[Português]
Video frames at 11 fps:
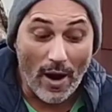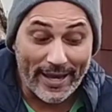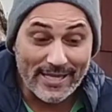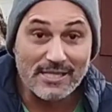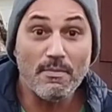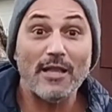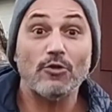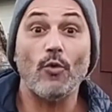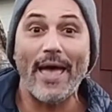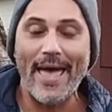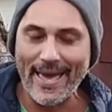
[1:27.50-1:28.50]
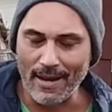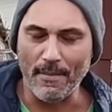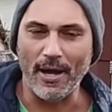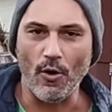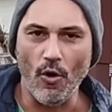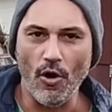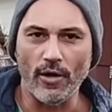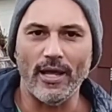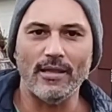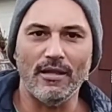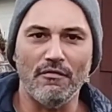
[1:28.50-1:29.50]
o, aquecimento era
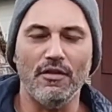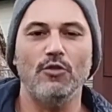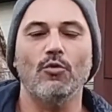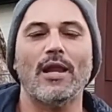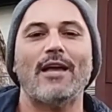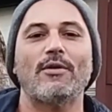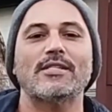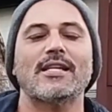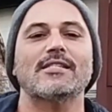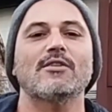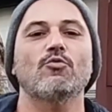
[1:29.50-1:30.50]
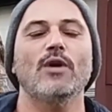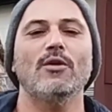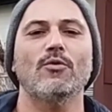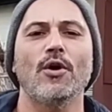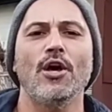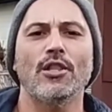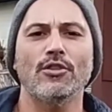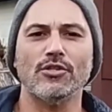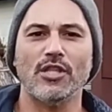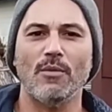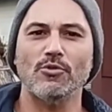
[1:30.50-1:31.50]
maior, né, devido, claro, à estação do ano,
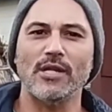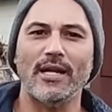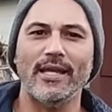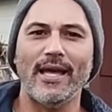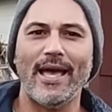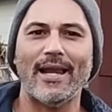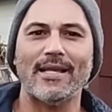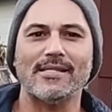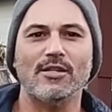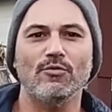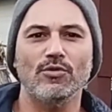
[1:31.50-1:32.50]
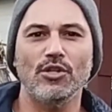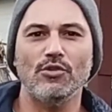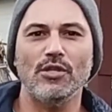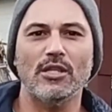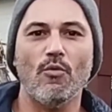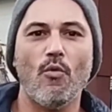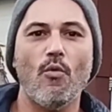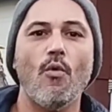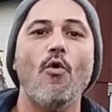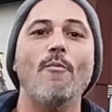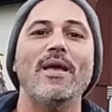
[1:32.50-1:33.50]
nós temos ali a relação disso, então,
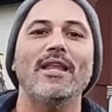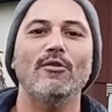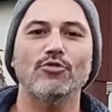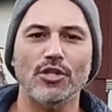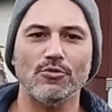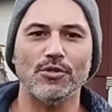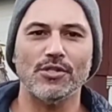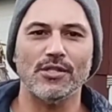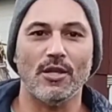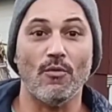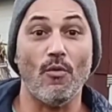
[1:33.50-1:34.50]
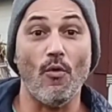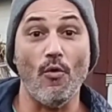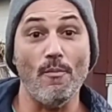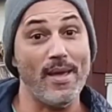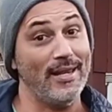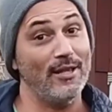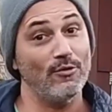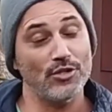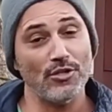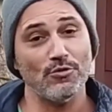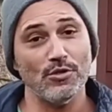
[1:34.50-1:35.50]
com o menino Jesus. Então, o
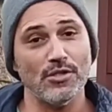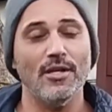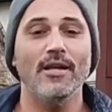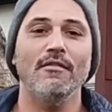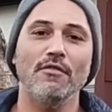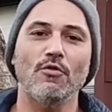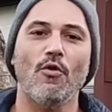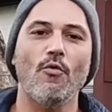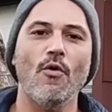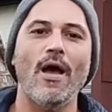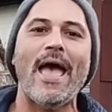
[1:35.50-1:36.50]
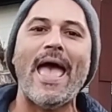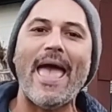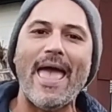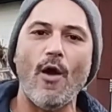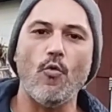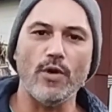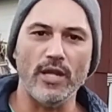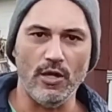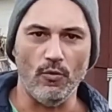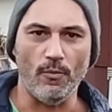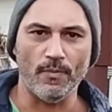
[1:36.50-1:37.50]
menino Jesus virou El
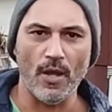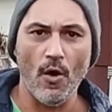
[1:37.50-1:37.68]
Ninho.